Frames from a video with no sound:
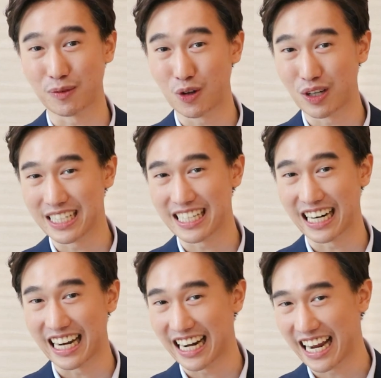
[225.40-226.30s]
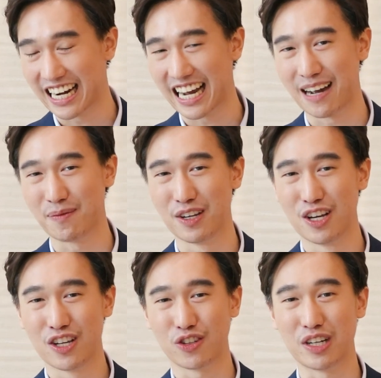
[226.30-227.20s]
บโตขึ้นอย่างเล็กๆ นะครับ
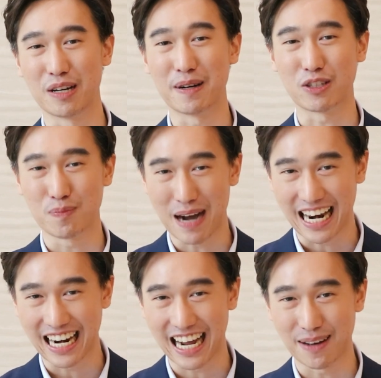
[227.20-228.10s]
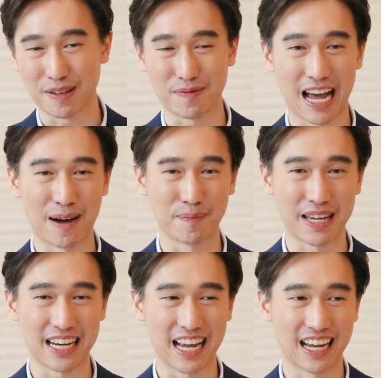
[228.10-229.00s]
จนถึงปัจจุบันนะครับ 13
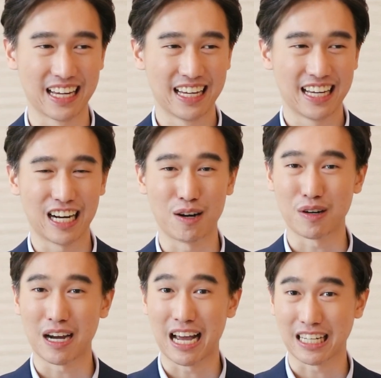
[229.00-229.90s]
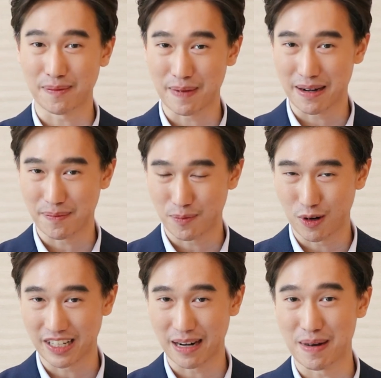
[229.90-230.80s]
ปีเนี่ย เรากำลังจะเป็นบ
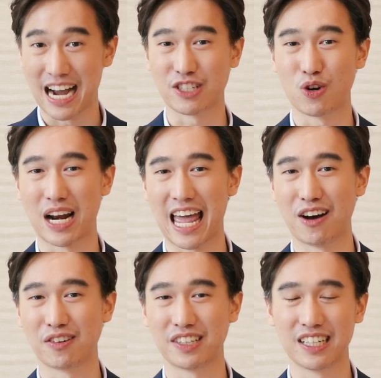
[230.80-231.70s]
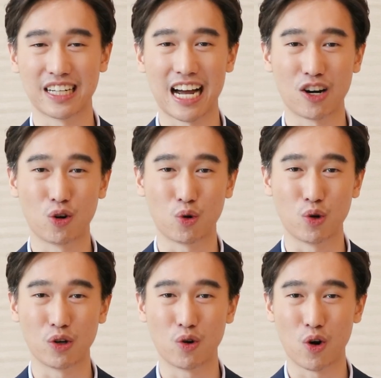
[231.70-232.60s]
ริษัทมหาชนแล้ว ซึ่งนักลง
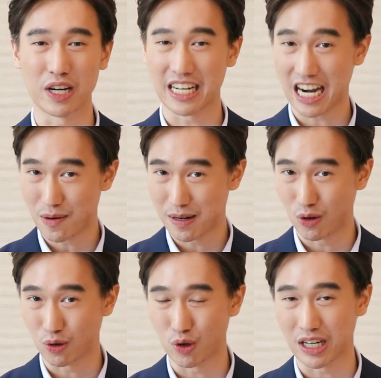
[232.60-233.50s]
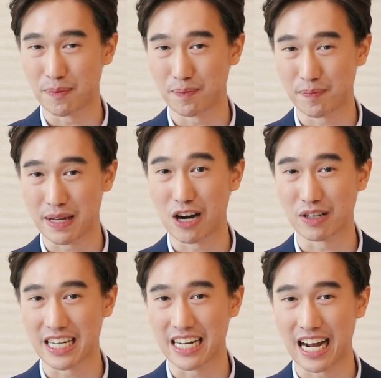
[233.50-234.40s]
ทุนทุกคนที่เข้ามาลงทุนกับ
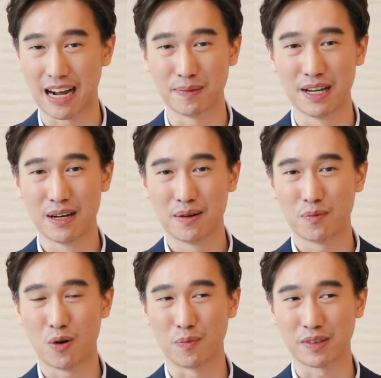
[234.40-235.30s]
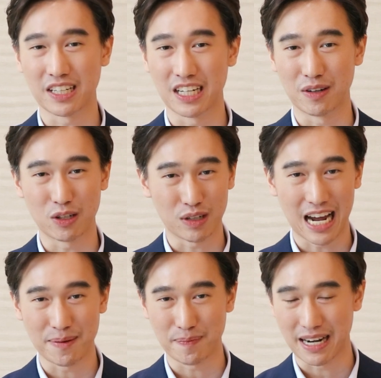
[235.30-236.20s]
PLT นะครับ ผมจะถือว่าทุก
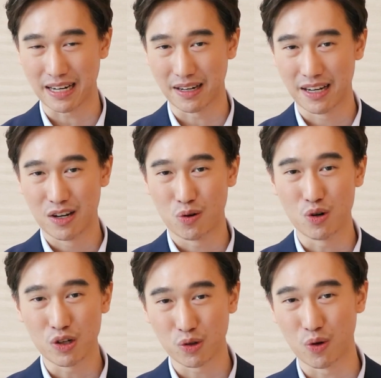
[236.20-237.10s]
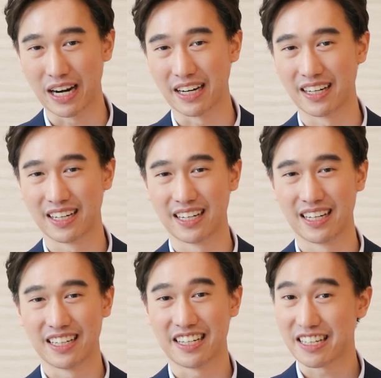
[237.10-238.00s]
ท่านเป็นหุ้นส่วน
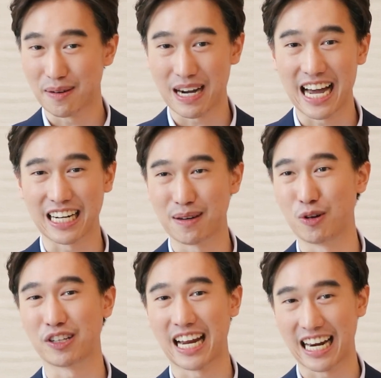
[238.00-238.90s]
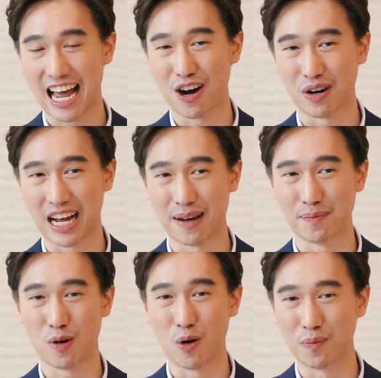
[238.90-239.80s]
ที่สำคัญกับบริษัทเรา นะครับ
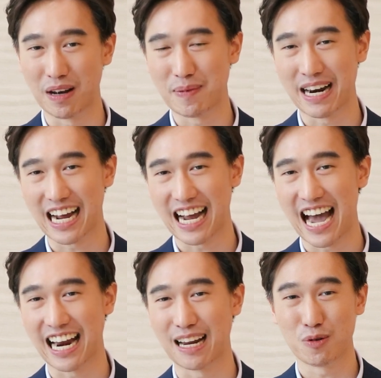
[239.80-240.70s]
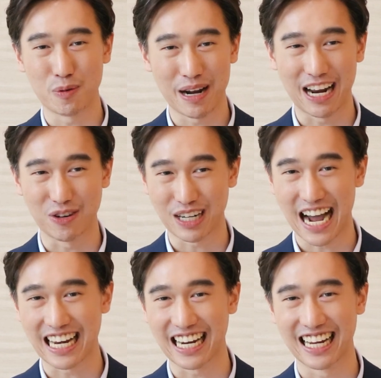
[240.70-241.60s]
ผมและพนักงานผู้บริหารทุก
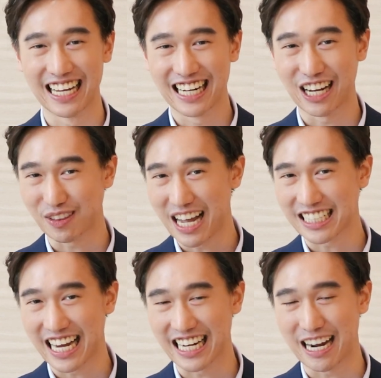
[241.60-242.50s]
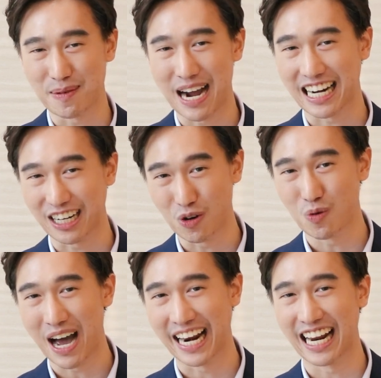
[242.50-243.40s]
ท่านเนี่ย เราตั้งใจทำงานกันทุ
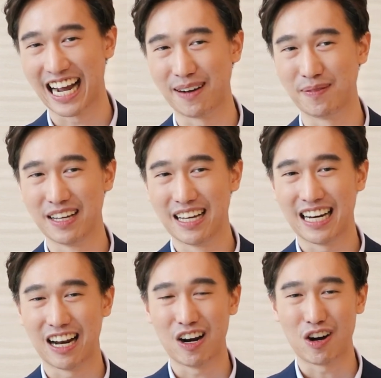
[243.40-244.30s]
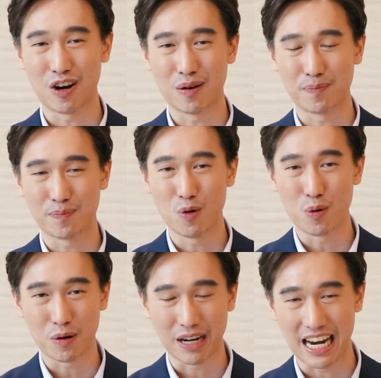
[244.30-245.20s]
กวันนะครับ แล้วเราก็
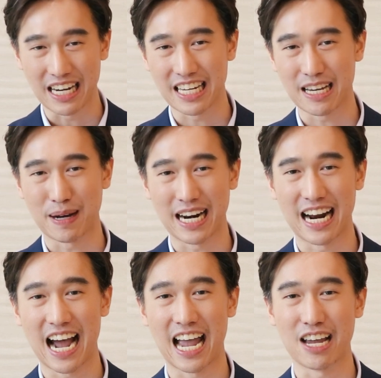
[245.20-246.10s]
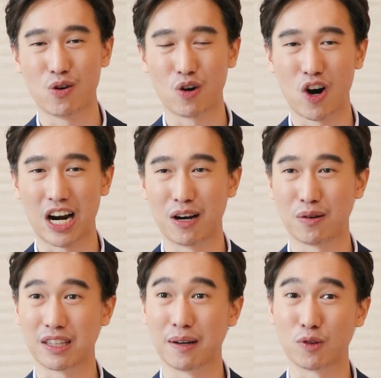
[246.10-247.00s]
มุ่งเน้นที่จะพัฒนาให้องค์กรเรา
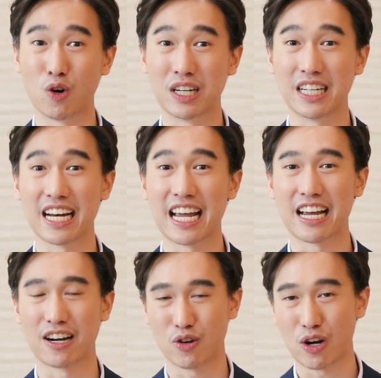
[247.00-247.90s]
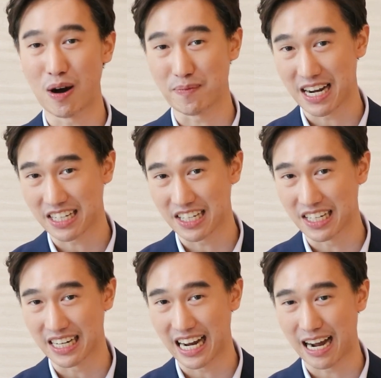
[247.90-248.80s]
เติบโตขึ้นได้อย่างด้วยความยั่ง
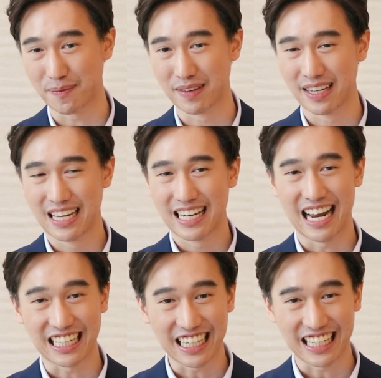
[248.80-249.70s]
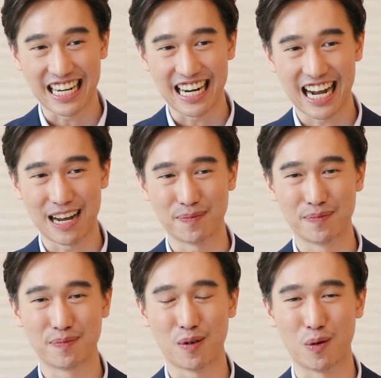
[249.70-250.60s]
ยืนนะครับ หลังจากนี้นะครับ
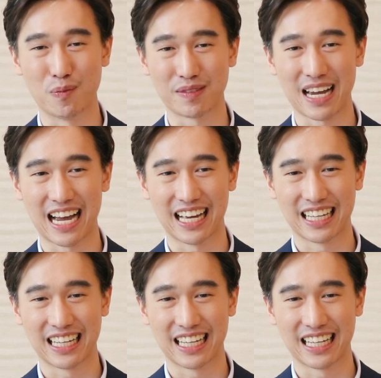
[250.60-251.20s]
ผมจะ